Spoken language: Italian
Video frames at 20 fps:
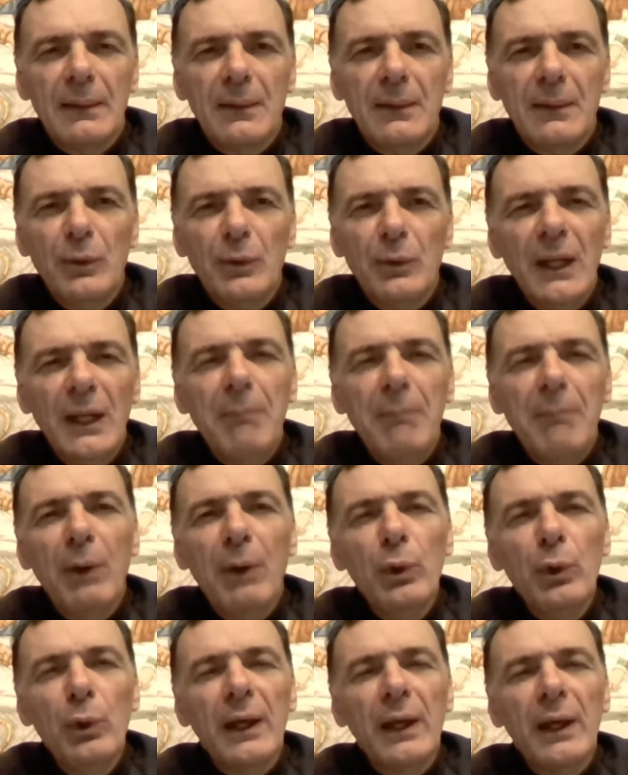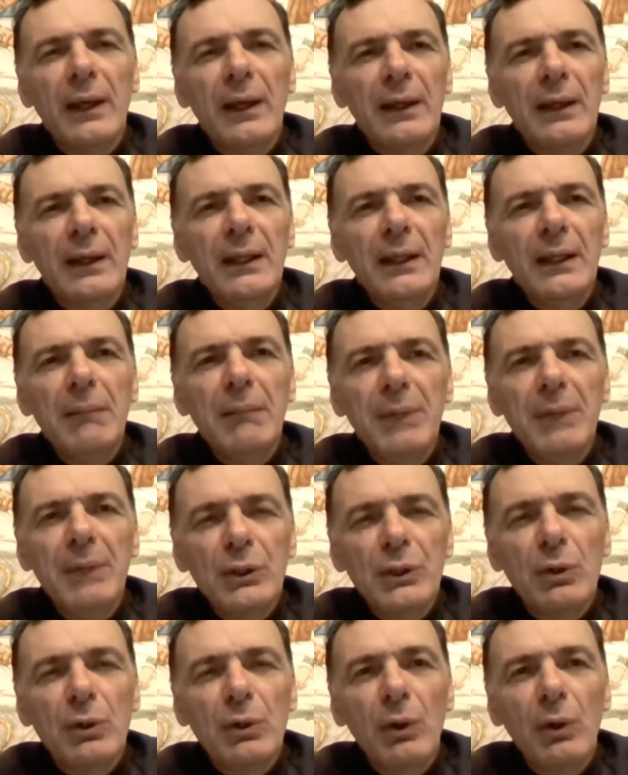con delle paure che
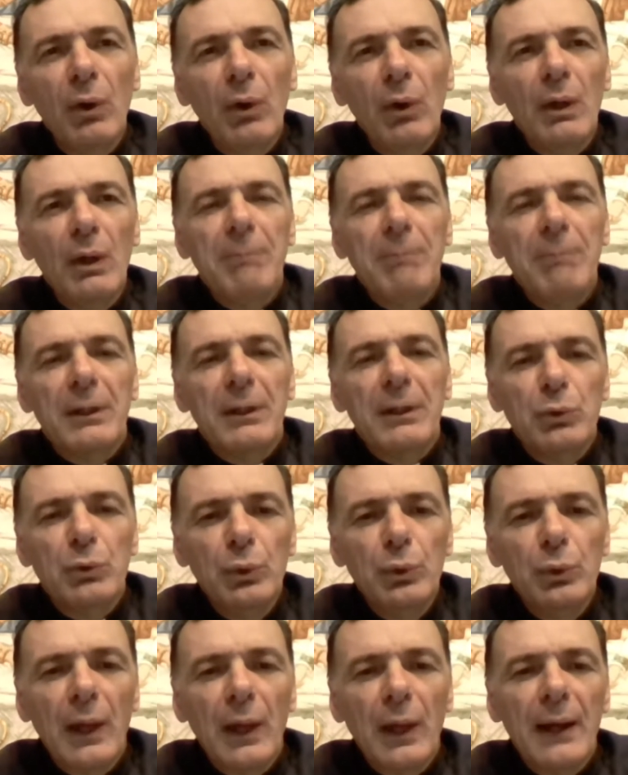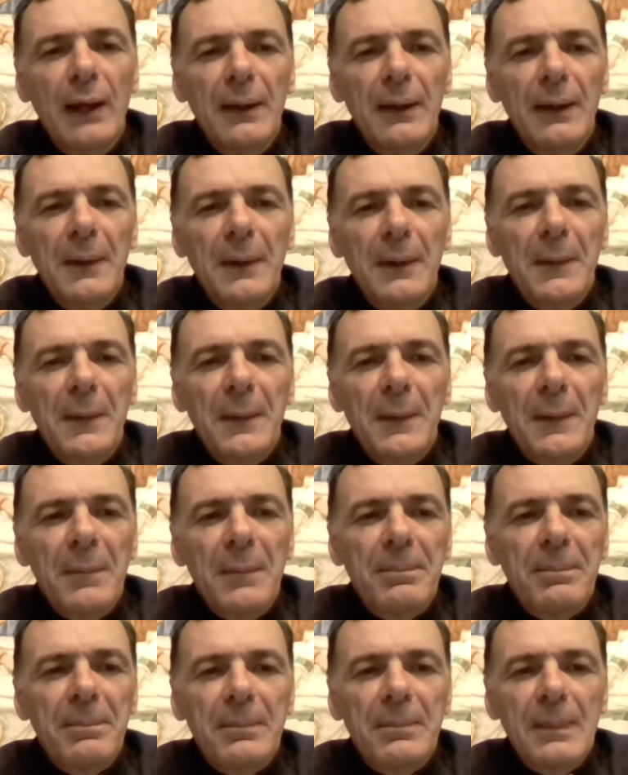inibiscono l'apertura,
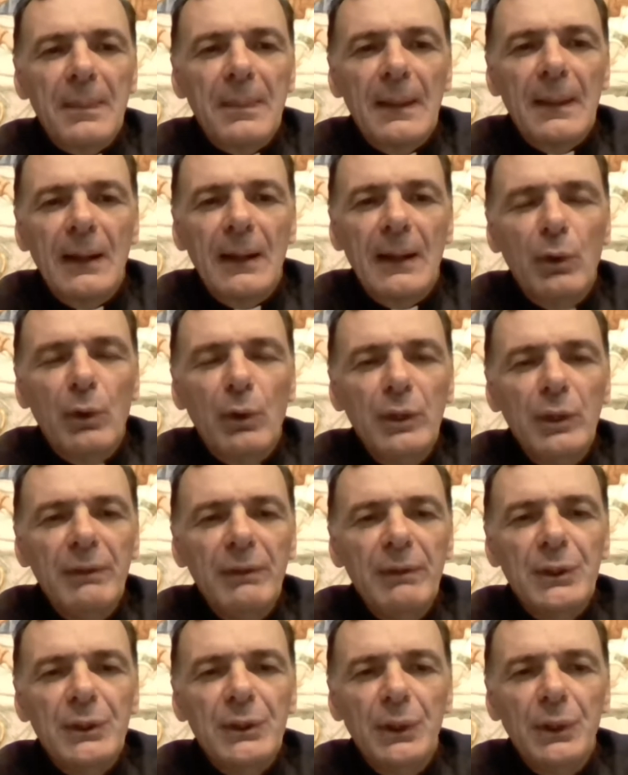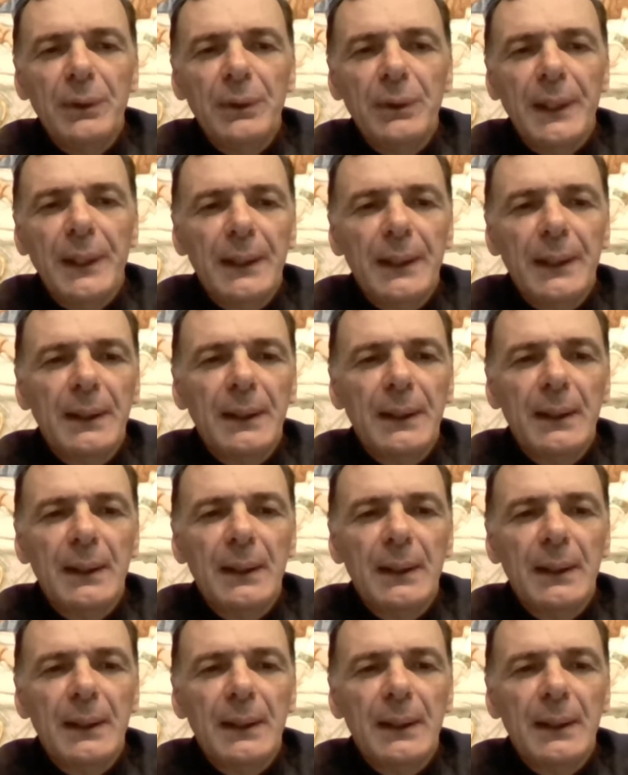la condivisione,